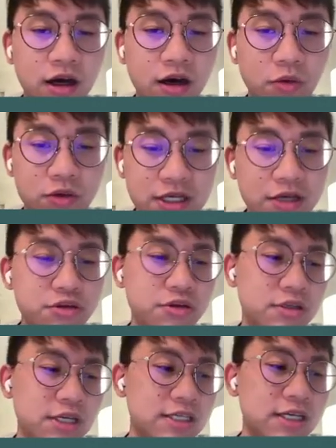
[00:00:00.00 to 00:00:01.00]
啊我在
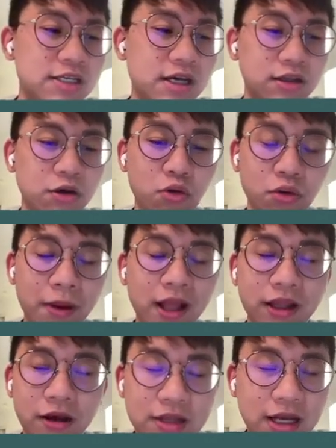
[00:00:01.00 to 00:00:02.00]
在现场的伙
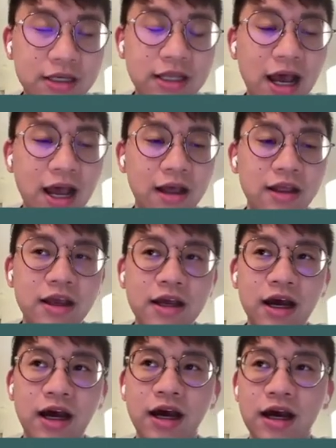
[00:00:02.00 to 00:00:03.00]
伴，然后再跟大家
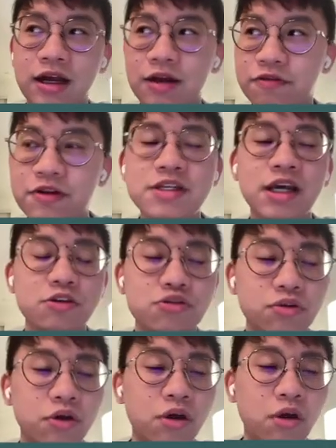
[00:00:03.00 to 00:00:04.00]
啊分享
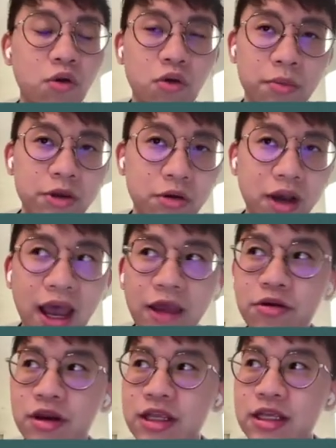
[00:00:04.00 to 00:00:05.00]
说，我们有
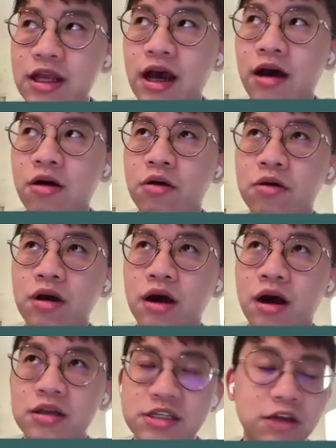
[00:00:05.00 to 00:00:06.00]
开源了一套
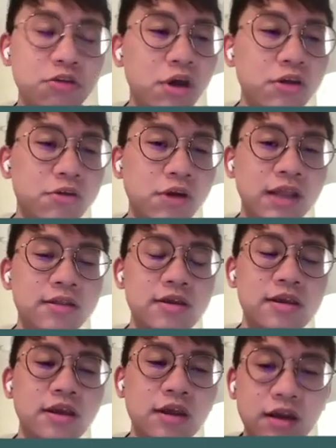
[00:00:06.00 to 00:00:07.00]
呃前端的软
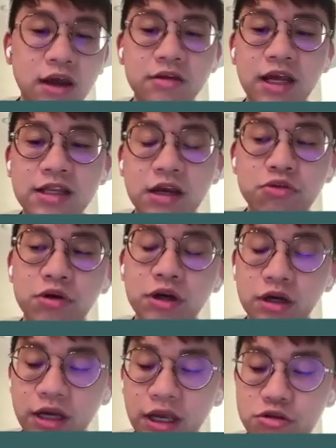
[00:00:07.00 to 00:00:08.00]
体，然后大家如
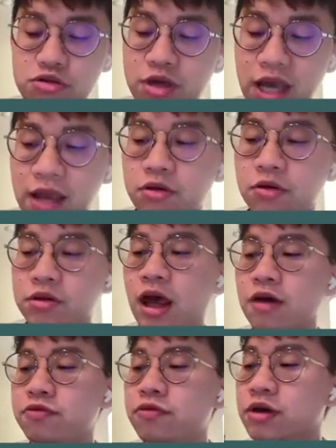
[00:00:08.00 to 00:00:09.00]
何可以去改动
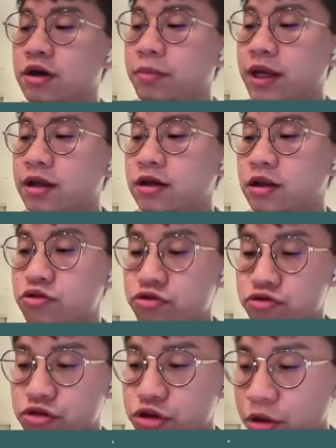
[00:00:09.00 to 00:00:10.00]
它，符合每个人的
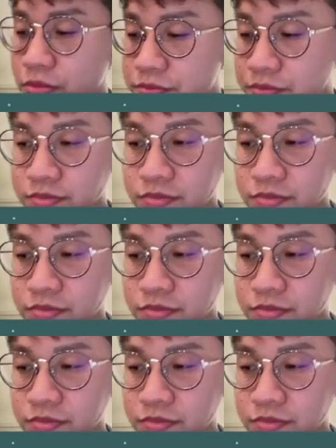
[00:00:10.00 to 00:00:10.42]
需求。